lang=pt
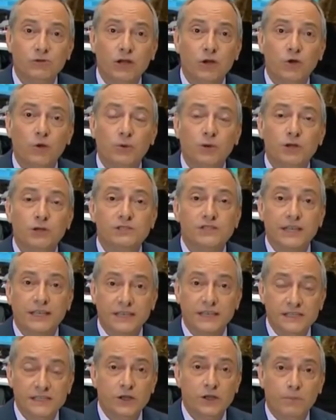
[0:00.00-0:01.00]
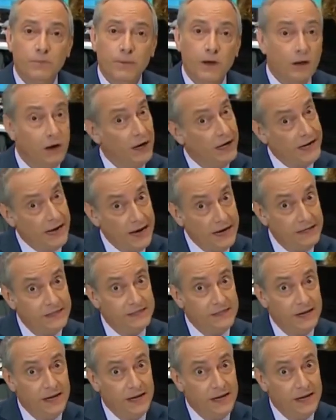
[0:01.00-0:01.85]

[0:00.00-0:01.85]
da Globo News aqui em São Paulo. Aliás,